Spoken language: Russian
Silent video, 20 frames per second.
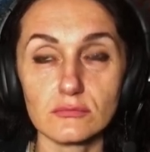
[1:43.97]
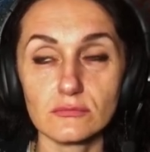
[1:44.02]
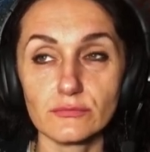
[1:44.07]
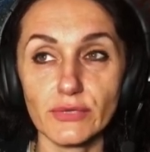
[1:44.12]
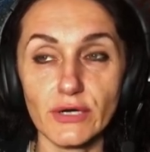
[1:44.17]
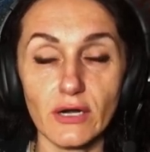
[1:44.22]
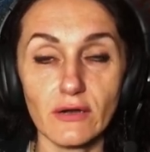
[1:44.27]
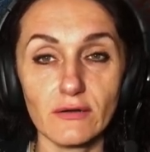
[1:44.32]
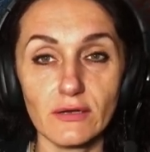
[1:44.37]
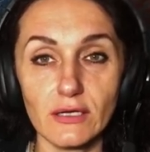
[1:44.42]

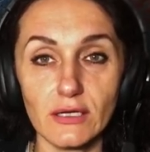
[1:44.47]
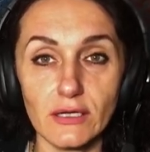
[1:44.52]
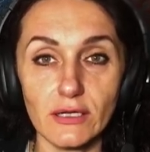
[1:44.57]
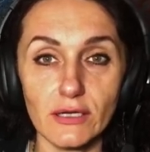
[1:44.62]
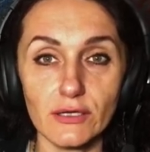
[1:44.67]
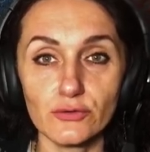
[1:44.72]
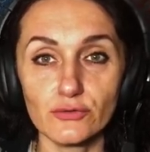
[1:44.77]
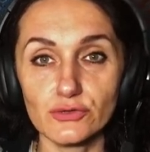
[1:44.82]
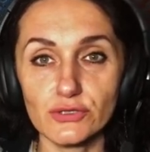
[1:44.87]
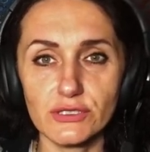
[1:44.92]
правильно ли
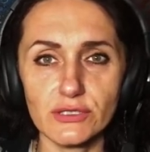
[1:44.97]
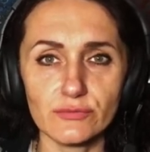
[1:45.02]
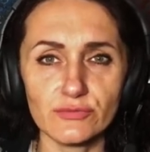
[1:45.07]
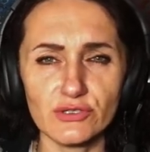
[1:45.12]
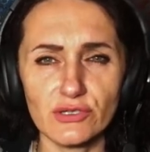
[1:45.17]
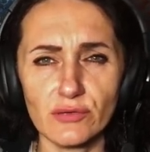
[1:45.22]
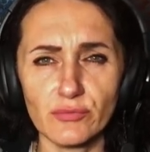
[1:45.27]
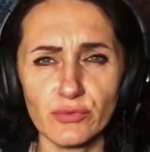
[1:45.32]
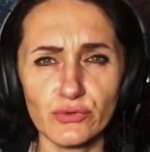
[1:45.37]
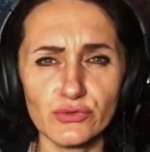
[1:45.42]
я иду с тем
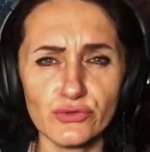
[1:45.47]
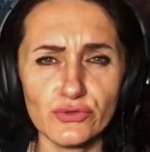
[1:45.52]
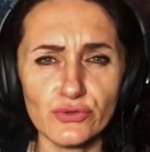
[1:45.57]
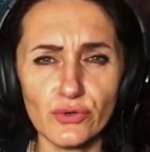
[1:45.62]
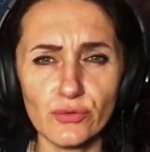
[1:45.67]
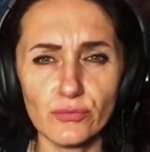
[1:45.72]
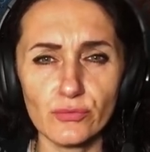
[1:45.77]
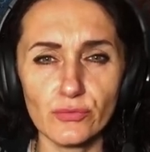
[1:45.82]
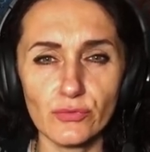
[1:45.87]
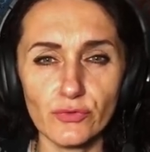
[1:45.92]
же ли
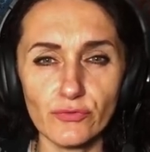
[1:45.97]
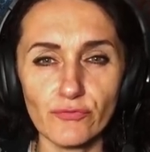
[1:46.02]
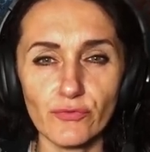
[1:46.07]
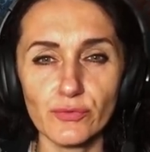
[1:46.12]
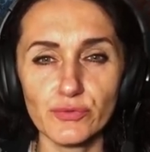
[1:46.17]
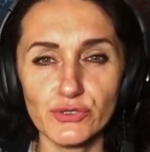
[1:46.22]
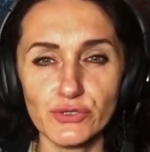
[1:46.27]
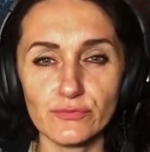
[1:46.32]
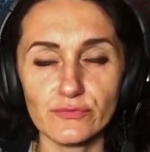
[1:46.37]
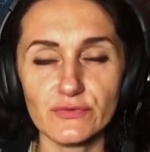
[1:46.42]
путем. Ну, в
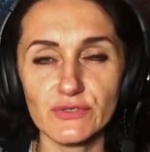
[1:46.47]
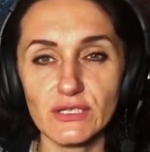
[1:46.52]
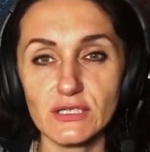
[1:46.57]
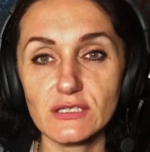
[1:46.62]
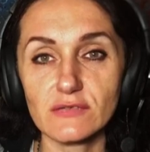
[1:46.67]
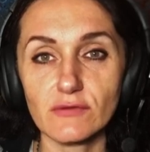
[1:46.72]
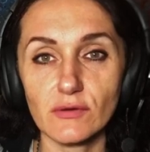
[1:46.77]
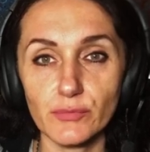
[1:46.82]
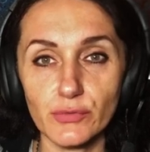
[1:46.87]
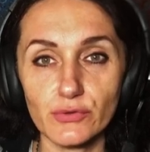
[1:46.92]
общем, все
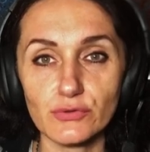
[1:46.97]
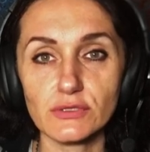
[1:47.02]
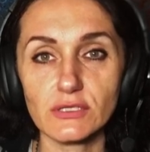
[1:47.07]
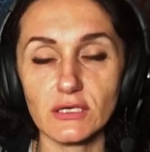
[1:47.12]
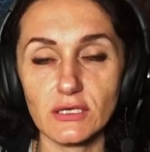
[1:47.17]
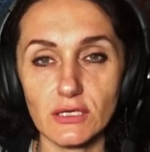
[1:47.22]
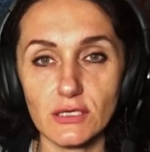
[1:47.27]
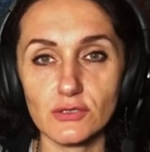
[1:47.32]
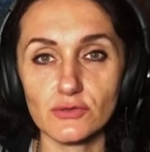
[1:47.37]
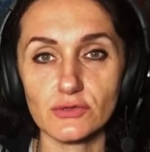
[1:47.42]
эти вопросы
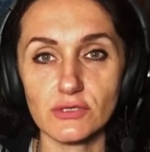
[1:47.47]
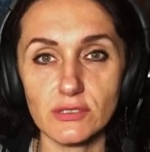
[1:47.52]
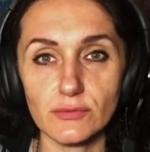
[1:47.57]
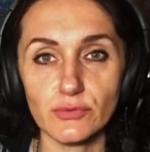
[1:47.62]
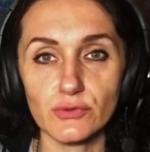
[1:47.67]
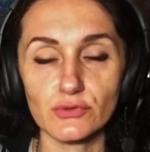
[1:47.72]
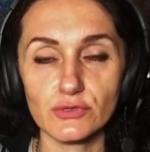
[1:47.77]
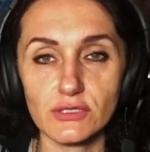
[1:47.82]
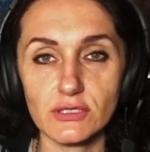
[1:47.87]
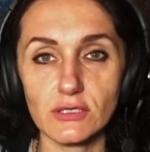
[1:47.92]
окажутся
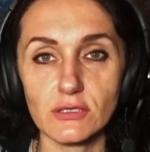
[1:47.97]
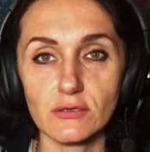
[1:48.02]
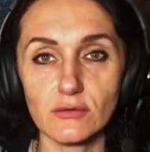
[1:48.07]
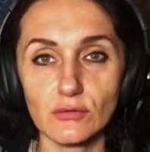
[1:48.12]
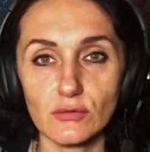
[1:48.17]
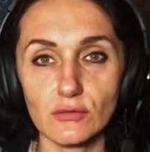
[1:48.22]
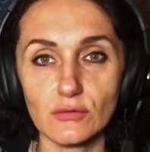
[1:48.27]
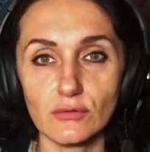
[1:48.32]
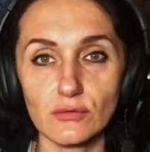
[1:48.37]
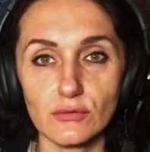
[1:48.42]
просто
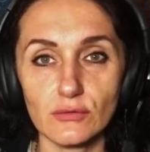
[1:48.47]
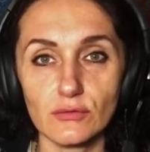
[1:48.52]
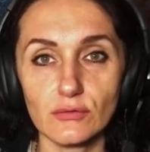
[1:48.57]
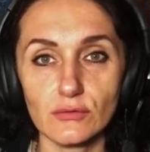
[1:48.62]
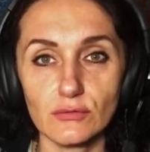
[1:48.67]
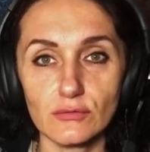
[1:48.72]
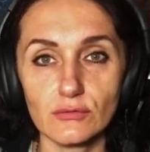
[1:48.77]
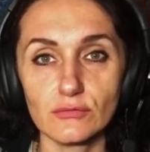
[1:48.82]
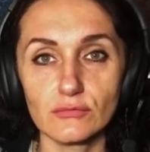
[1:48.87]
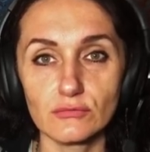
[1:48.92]

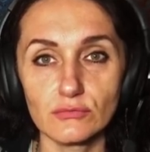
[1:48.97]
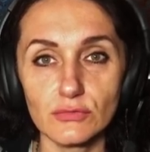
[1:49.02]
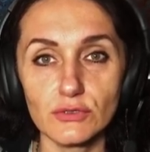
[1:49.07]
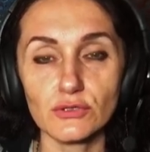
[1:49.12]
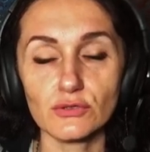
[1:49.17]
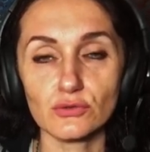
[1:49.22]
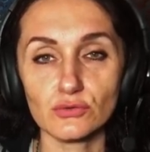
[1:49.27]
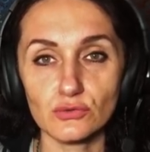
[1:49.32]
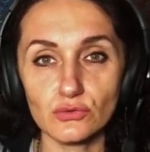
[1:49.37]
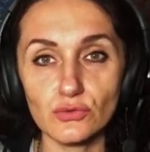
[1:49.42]

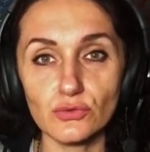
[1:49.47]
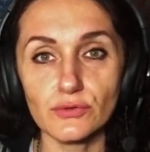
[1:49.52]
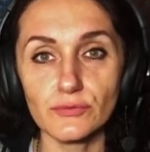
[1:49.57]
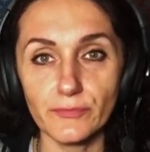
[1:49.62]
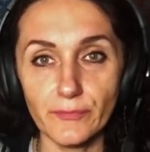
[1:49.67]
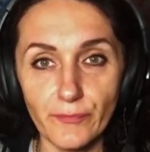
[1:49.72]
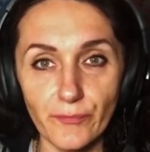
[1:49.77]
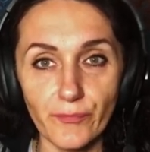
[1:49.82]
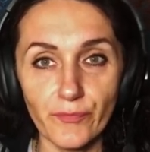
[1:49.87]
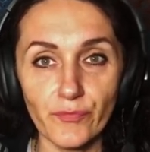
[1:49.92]
ерундой.
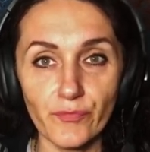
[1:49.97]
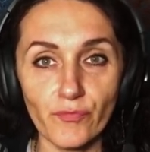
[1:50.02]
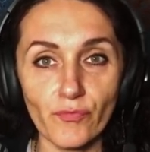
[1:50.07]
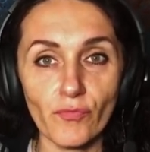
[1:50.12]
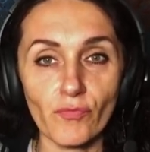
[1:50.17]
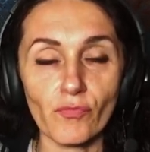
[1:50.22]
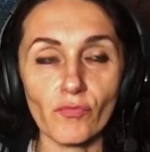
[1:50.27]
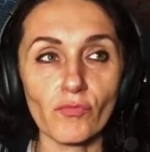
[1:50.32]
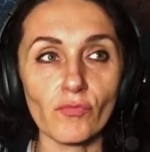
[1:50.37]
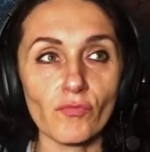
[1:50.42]

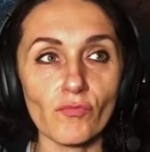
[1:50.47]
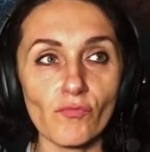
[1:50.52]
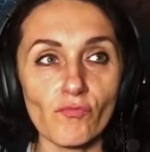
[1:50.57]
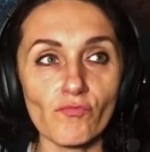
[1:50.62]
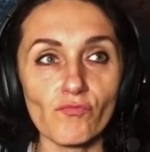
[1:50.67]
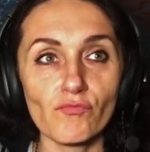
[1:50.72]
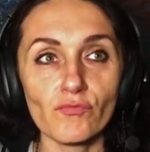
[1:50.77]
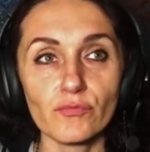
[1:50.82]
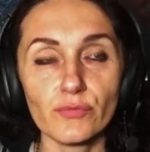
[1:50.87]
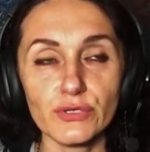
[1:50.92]

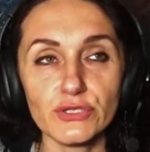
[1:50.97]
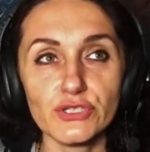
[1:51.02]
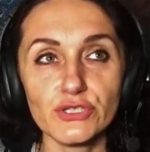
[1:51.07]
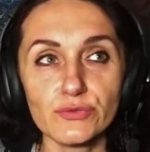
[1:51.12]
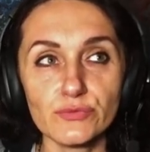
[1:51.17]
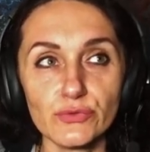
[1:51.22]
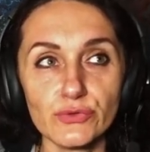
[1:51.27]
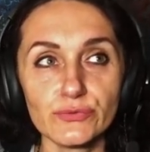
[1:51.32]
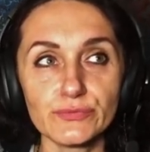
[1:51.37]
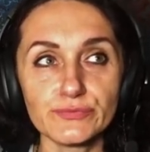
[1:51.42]

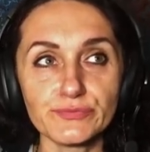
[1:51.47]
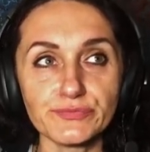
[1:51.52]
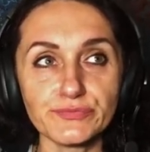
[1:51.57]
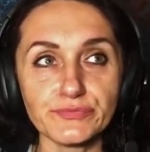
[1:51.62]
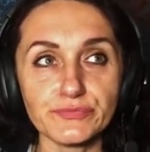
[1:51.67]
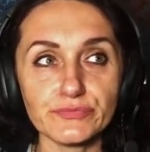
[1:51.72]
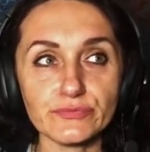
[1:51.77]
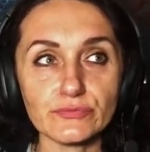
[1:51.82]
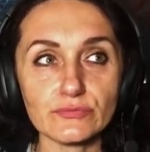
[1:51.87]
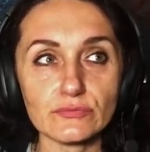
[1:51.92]
Почему?
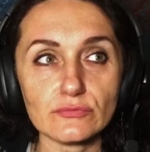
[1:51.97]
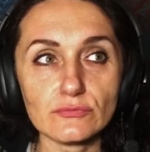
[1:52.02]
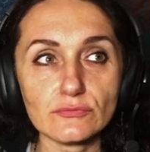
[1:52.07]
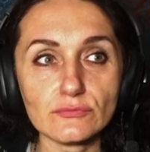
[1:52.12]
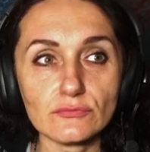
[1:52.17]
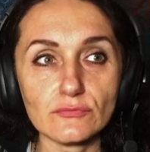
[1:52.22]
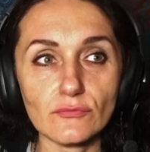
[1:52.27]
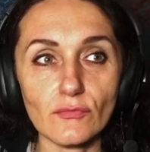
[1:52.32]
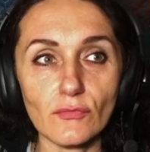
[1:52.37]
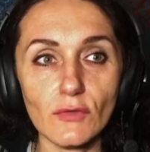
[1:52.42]

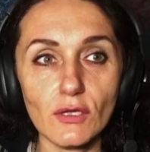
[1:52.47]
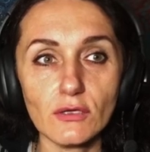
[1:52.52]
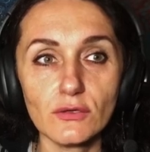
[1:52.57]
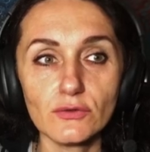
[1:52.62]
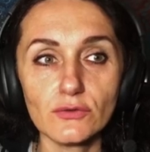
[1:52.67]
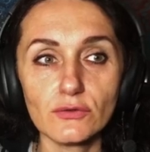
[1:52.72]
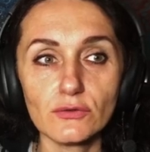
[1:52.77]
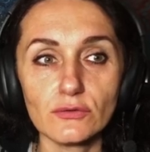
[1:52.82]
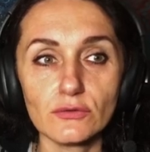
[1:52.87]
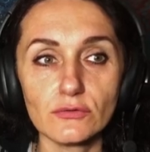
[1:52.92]

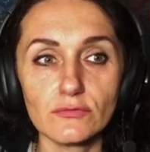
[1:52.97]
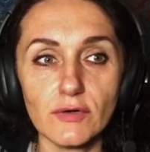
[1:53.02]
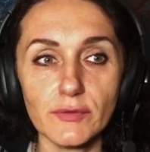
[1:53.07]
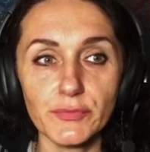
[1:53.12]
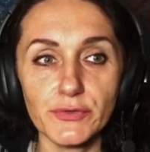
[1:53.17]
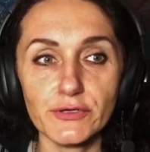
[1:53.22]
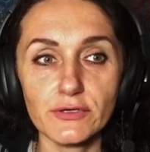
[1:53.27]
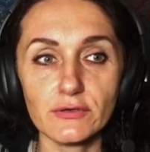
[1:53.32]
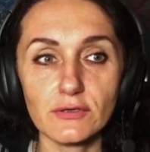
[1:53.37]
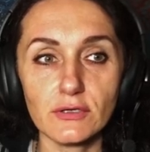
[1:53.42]
Ну,
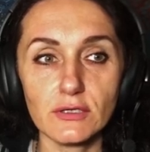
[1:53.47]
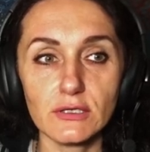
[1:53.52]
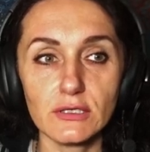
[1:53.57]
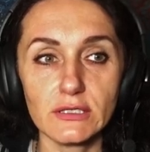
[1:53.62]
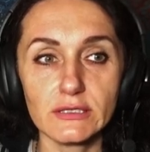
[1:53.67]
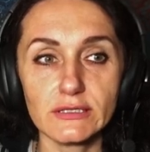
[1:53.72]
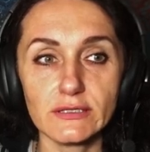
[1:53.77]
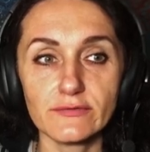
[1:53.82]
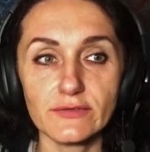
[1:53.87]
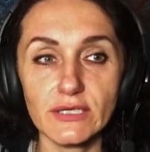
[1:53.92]
во-первых,
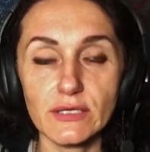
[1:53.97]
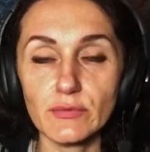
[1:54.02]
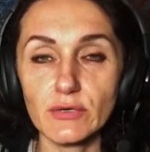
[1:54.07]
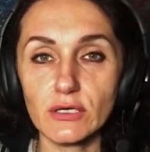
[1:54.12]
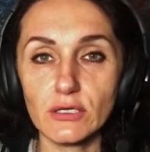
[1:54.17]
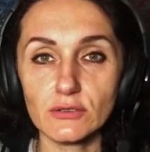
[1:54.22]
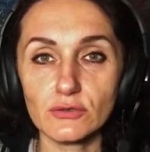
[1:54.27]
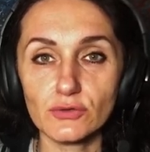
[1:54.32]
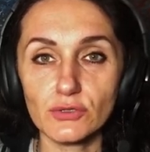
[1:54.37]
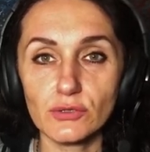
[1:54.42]
это время,
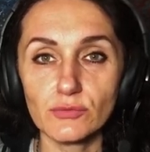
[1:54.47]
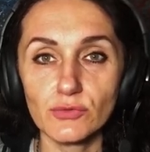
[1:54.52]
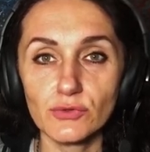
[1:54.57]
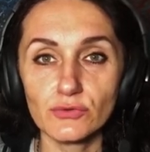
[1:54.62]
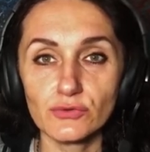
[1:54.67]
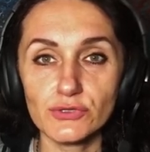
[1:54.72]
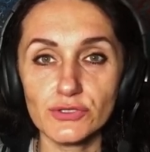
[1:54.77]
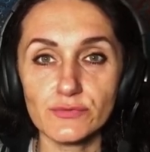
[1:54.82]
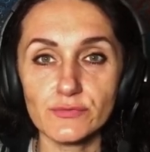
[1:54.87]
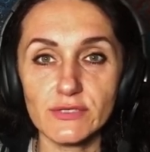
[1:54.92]
которое мы
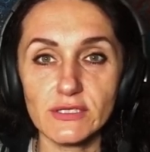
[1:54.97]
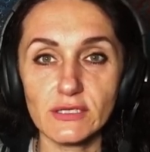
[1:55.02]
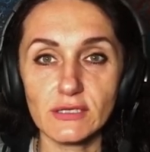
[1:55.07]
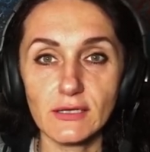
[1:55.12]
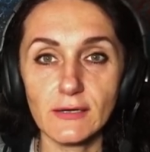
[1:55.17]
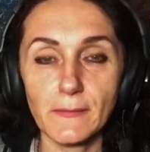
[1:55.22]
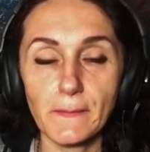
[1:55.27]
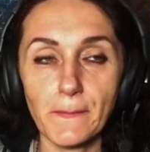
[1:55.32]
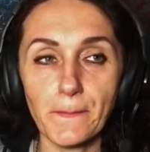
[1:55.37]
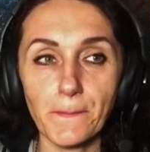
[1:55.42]
учимся,
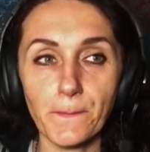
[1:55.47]
да,